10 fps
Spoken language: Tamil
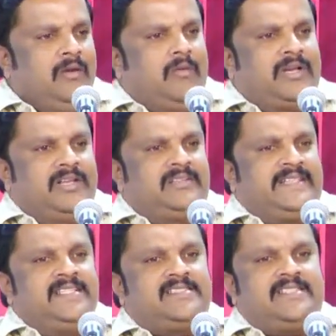ஒரு
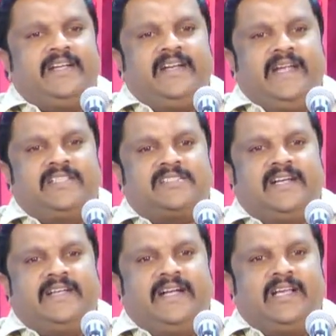டென்த் ஸ்டாண்டர்ட் எயிட்
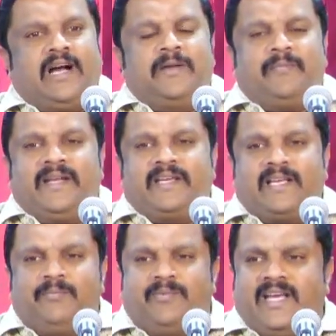ஸ்டாண்டர்ட் அப்படி
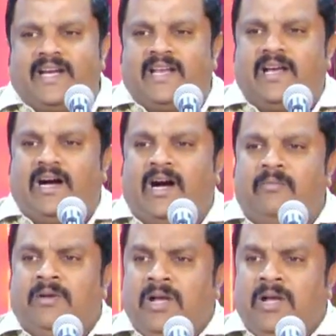படிக்கிற பிள்ளைகள் எல்லாம்